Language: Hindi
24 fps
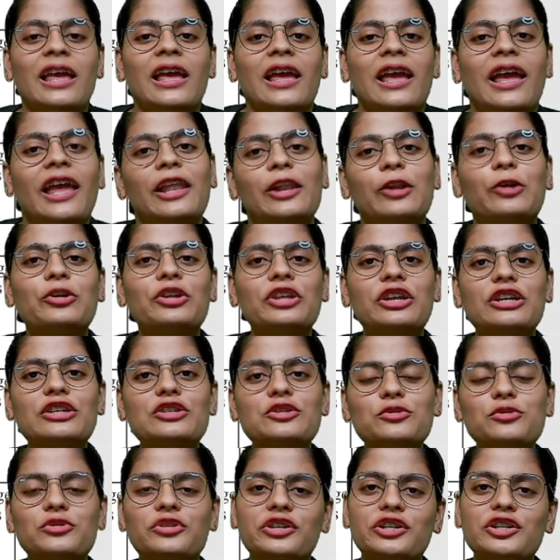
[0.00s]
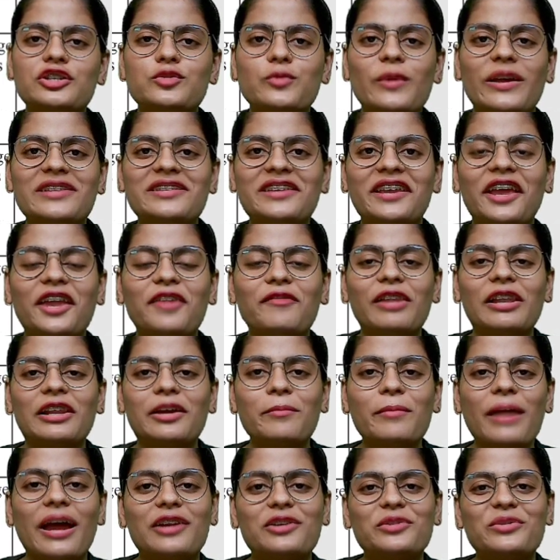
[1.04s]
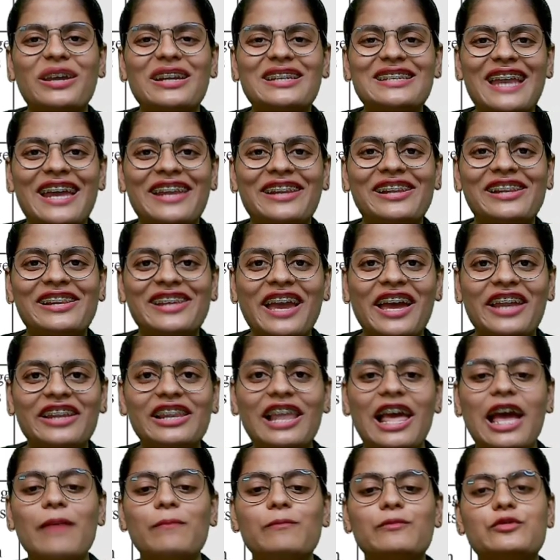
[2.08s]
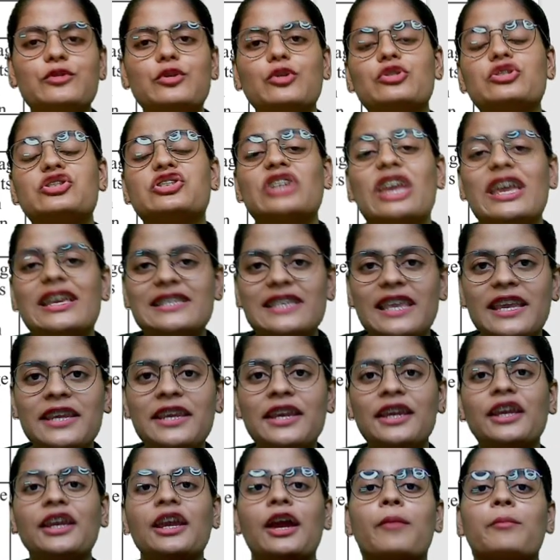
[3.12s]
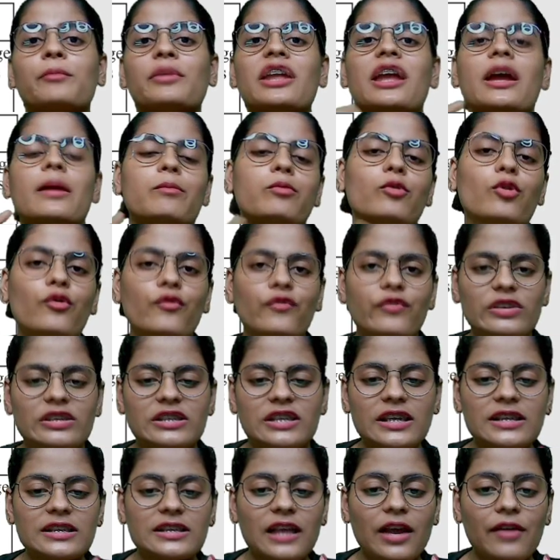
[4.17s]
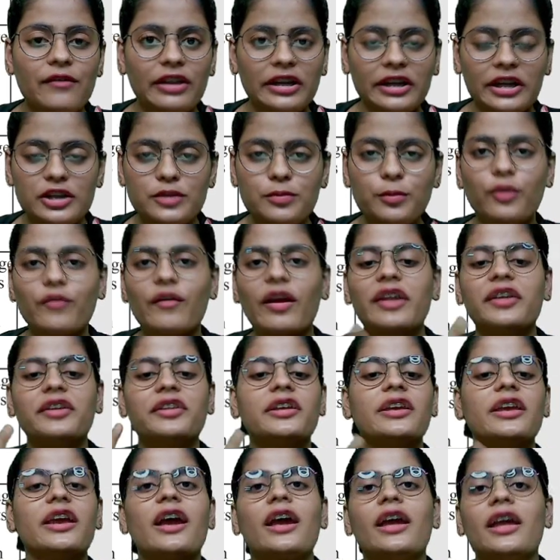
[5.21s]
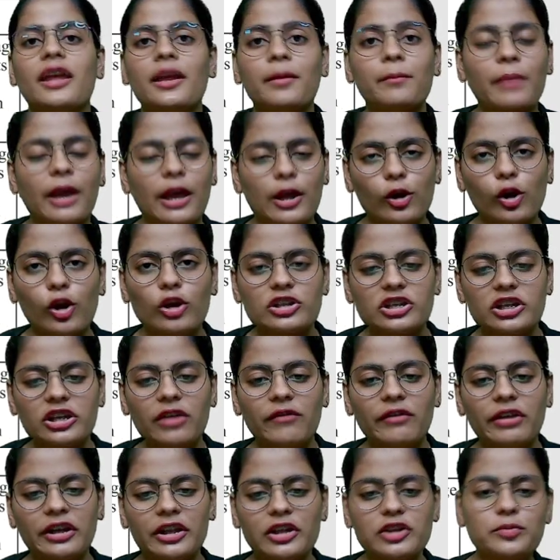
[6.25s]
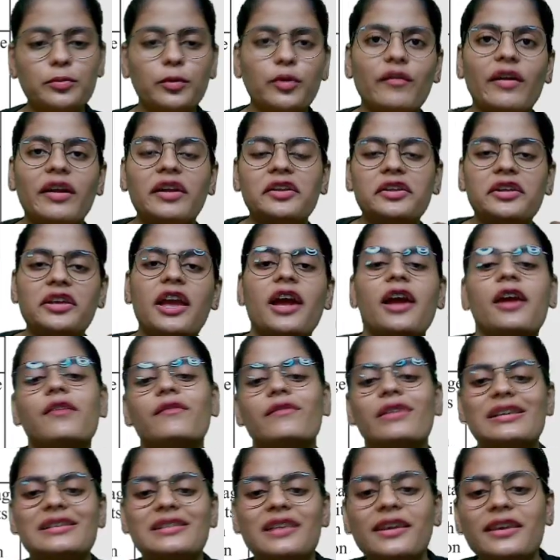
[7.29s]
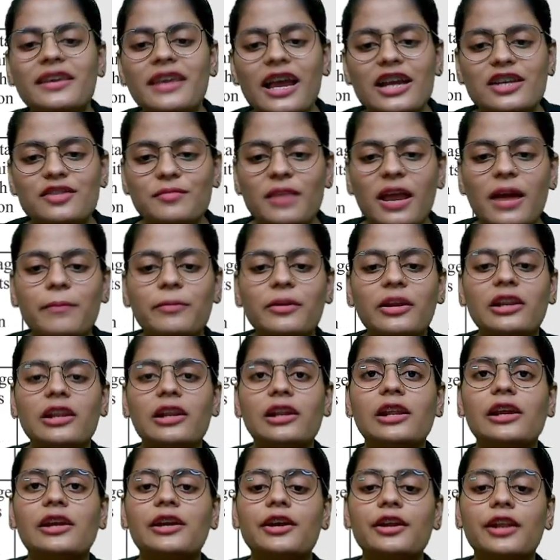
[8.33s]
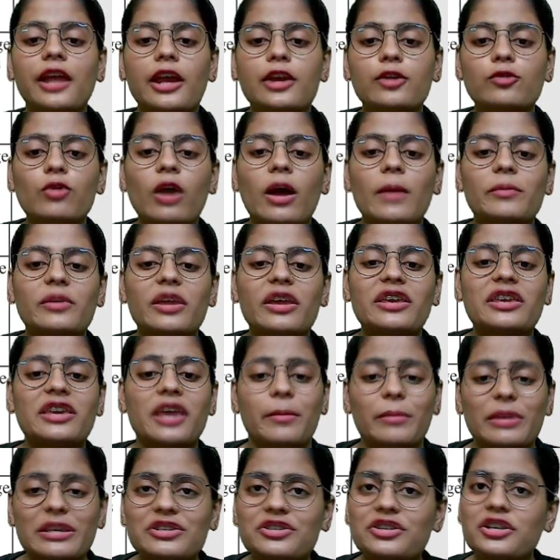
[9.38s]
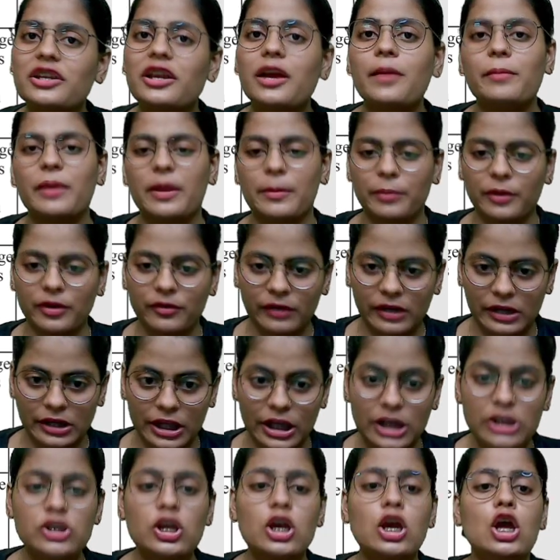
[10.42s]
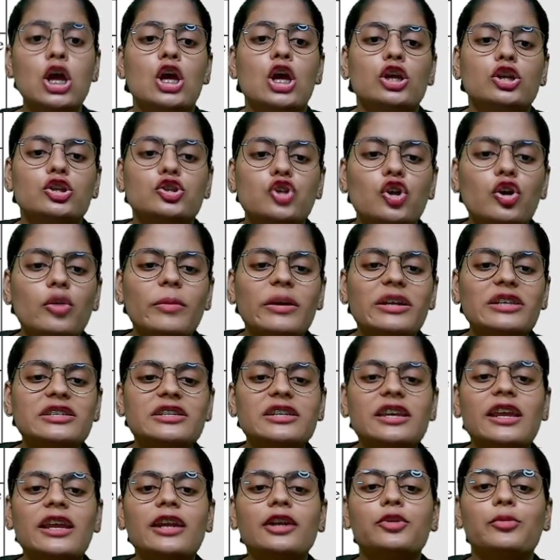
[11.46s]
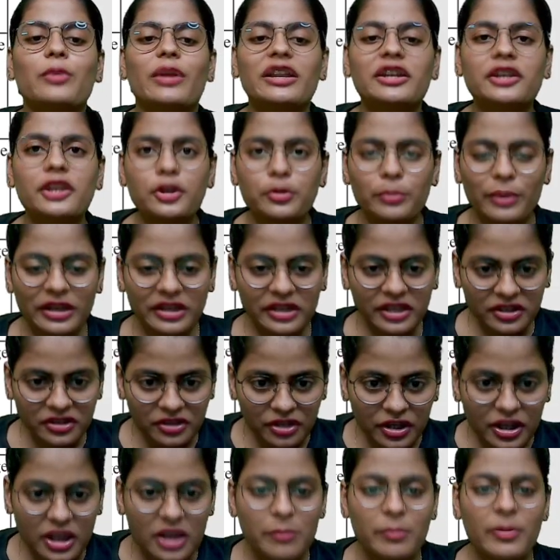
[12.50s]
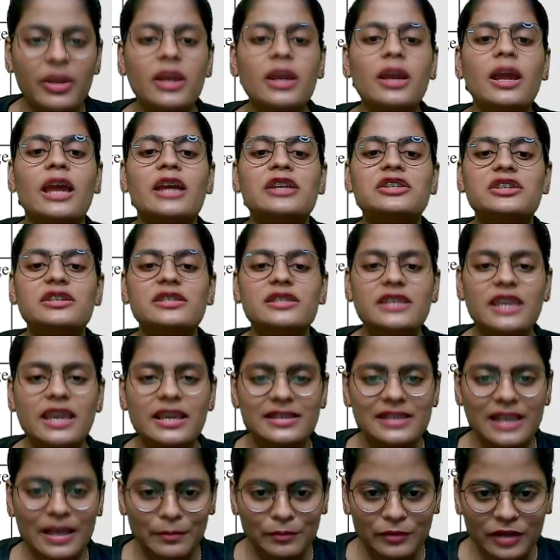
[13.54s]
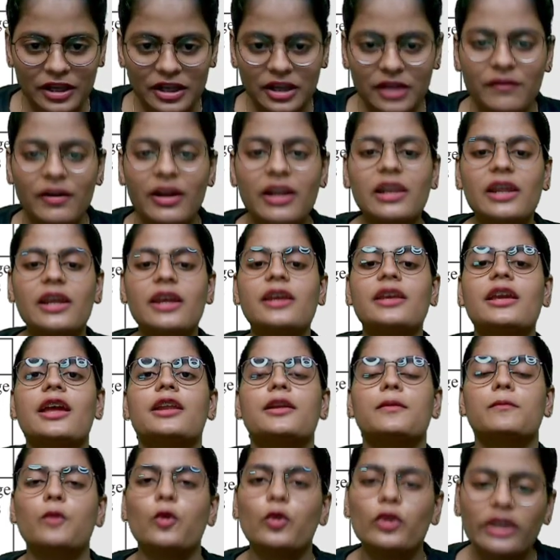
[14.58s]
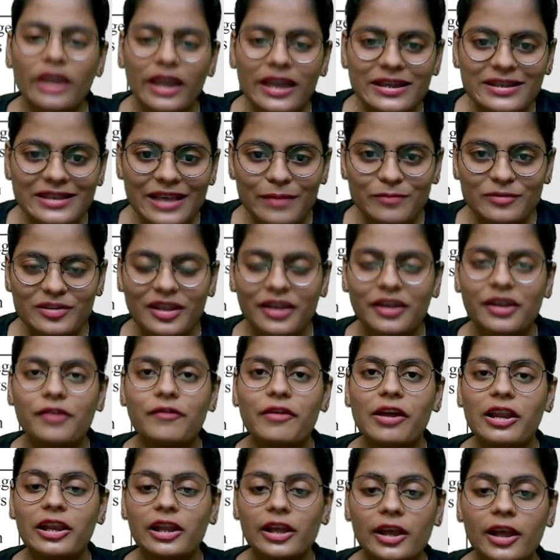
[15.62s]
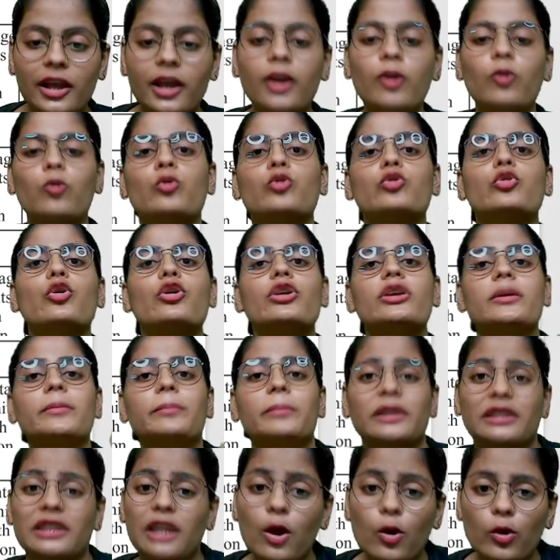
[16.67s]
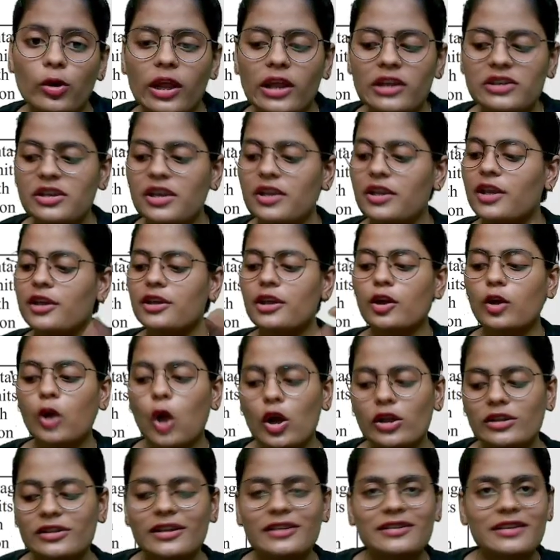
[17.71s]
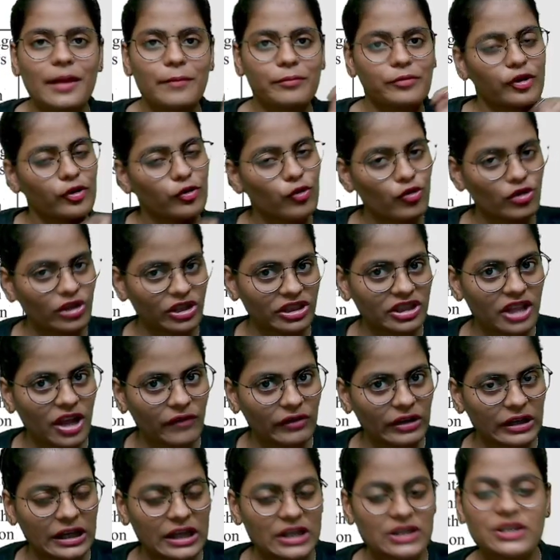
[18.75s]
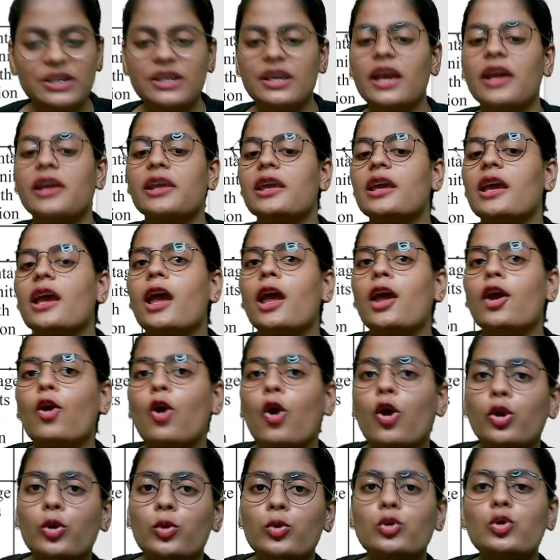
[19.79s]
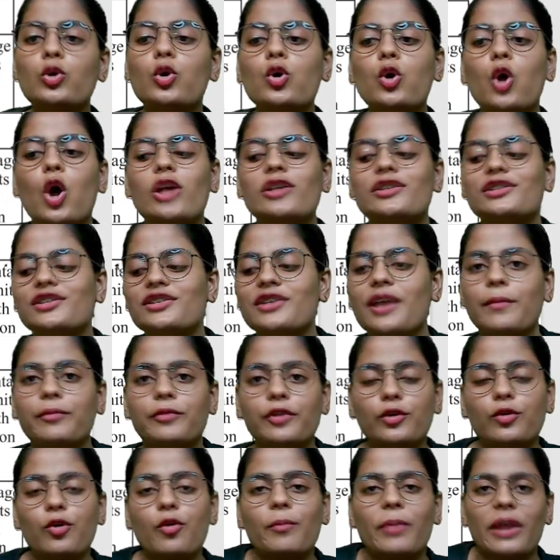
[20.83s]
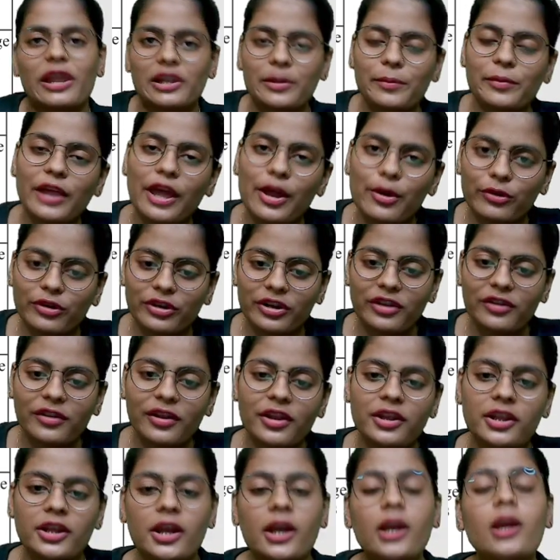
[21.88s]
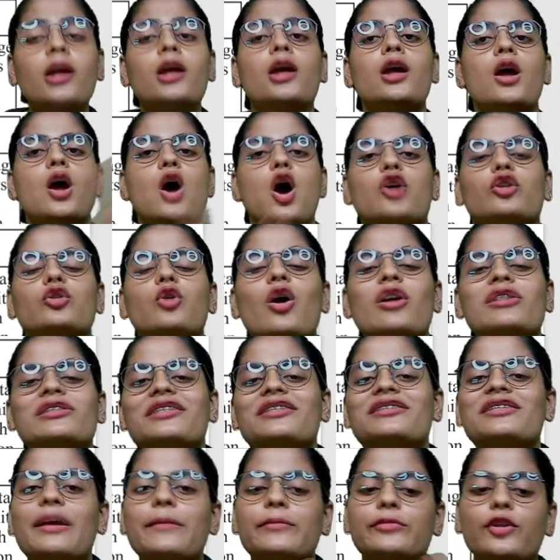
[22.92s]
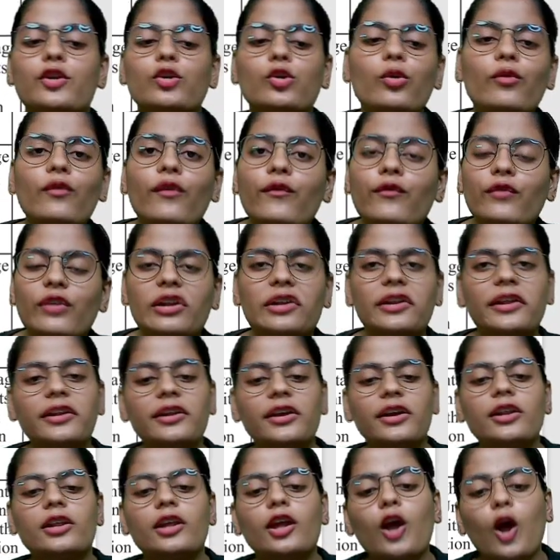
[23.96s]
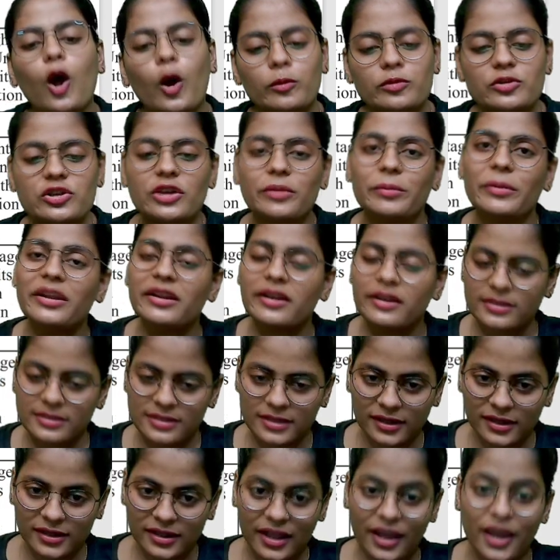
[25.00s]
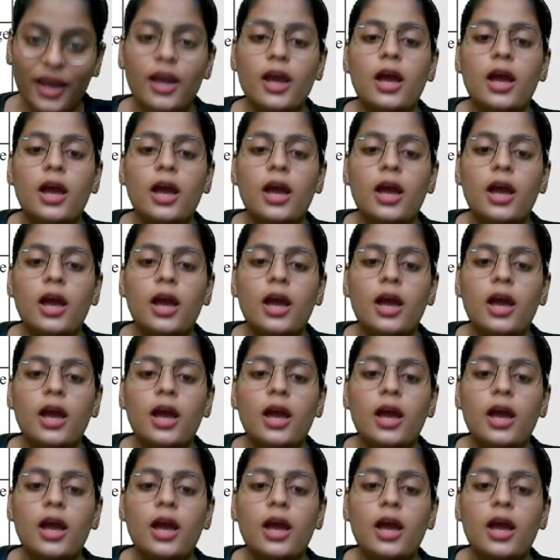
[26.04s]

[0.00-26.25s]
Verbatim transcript: हेलो डियर स्टूडेंट्स वंस अगेन वेलकम बैक टू आर चैनल ज्ञान लैब तो जैसे कि हमने आपको फिजिक्स का वेटेज प्रोवाइड किया है बायोलॉजी का वेटेज प्रोवाइड किया है वैसे ही आज मैं आपके लिए लेकर आई हूँ आपके केमिस्ट्री का पेपर वेटेज जो बच्चे 2023 में एचएससी एग्जाम e देने वाले हैं यानी बोर्ड का एग्जाम्स देने वाले हैं उनको ये पता होना चाहिए कि कौन से चैप्टर को कितना वेटेज दिया गया है और उनको कौन से चैप्टर को पहली प्रायोरिटी देनी है और कौन से चैप्टर को वो फिल्टर करके ऑप्शन में रख सकते हैं